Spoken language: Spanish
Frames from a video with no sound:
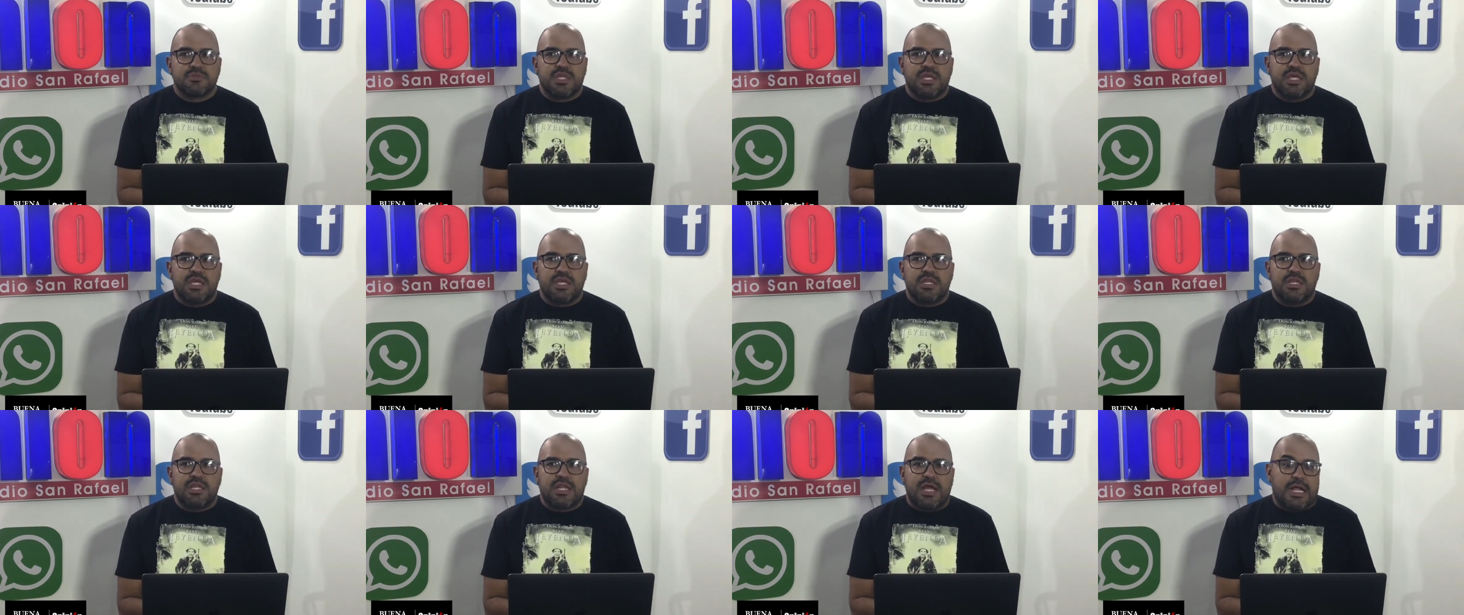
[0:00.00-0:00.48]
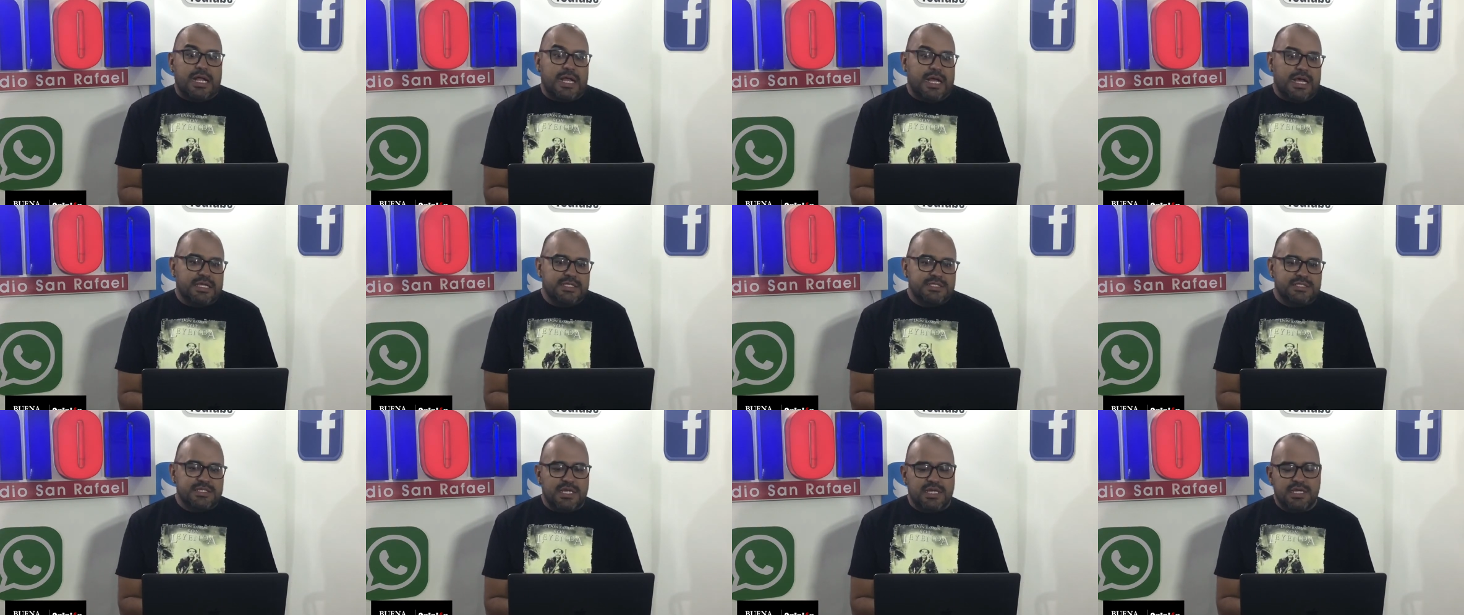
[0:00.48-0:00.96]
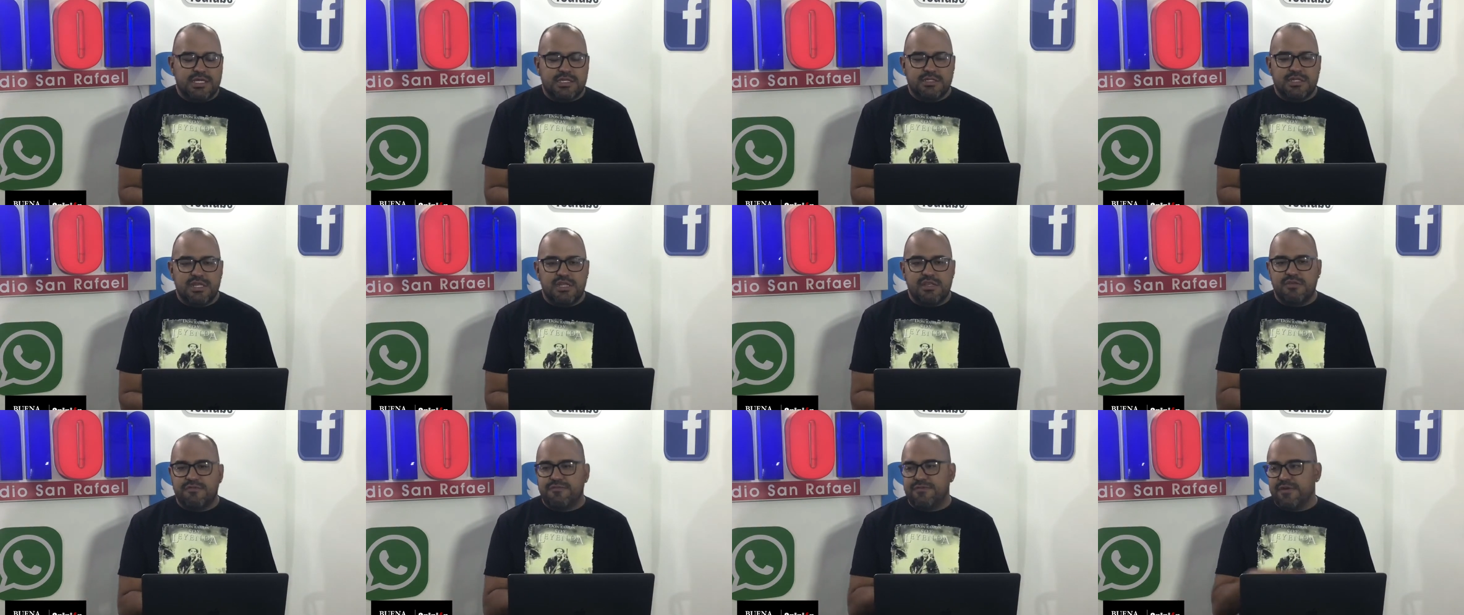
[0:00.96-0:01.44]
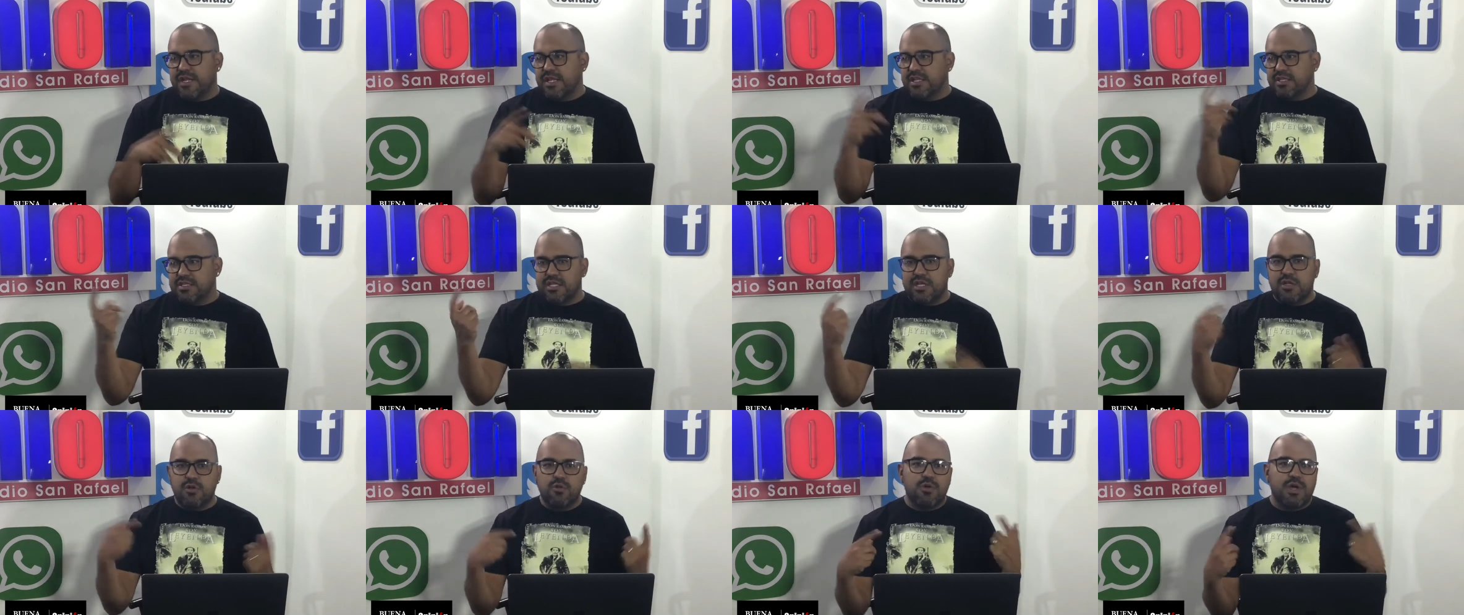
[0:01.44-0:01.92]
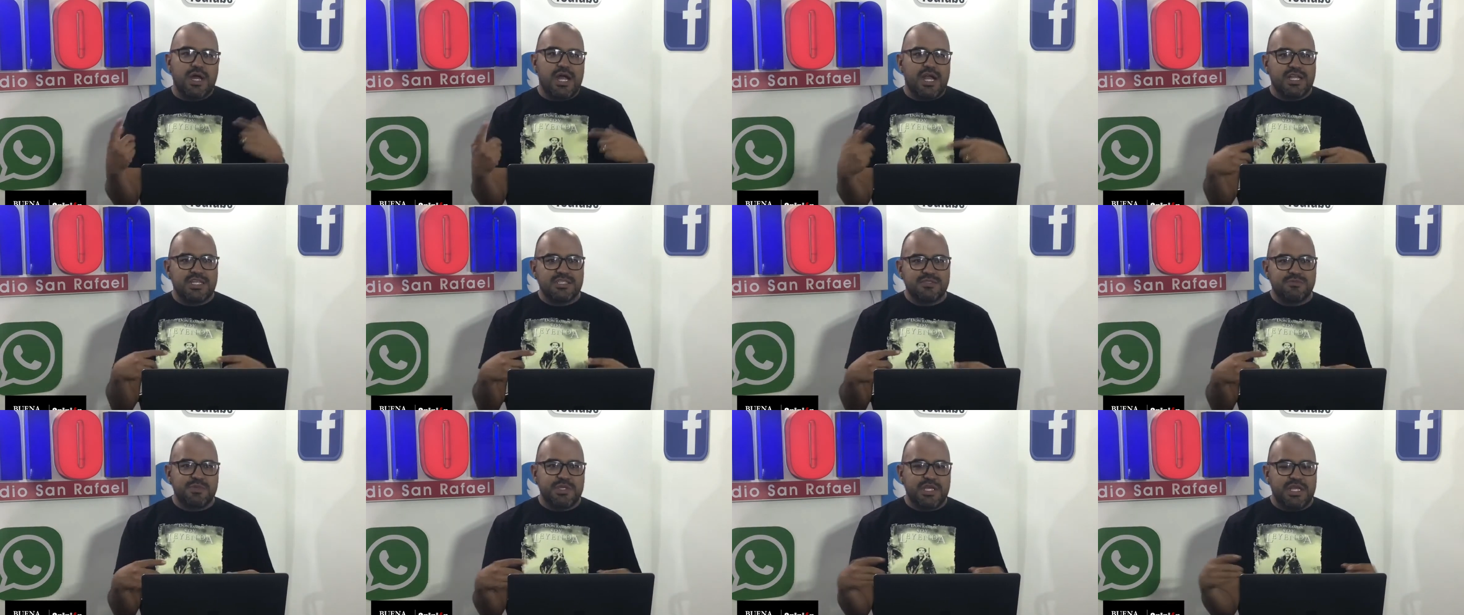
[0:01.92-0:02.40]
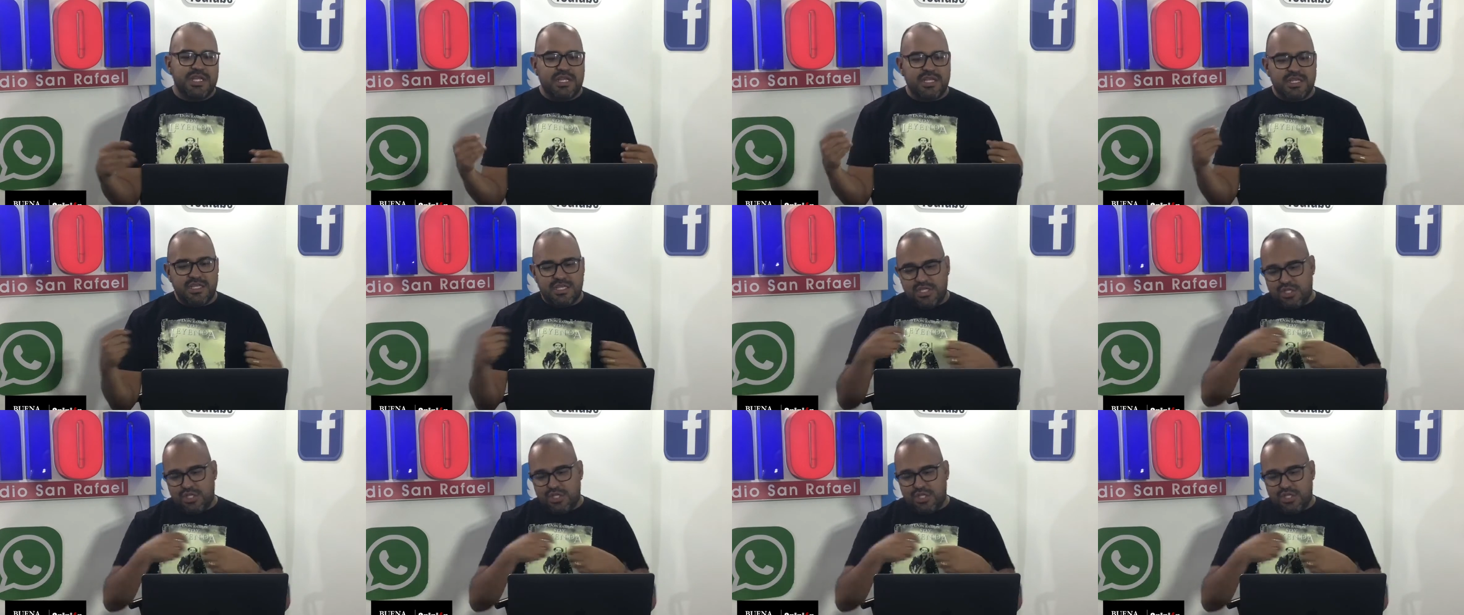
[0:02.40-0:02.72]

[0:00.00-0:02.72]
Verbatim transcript: en la casa de diferentes lugares vienen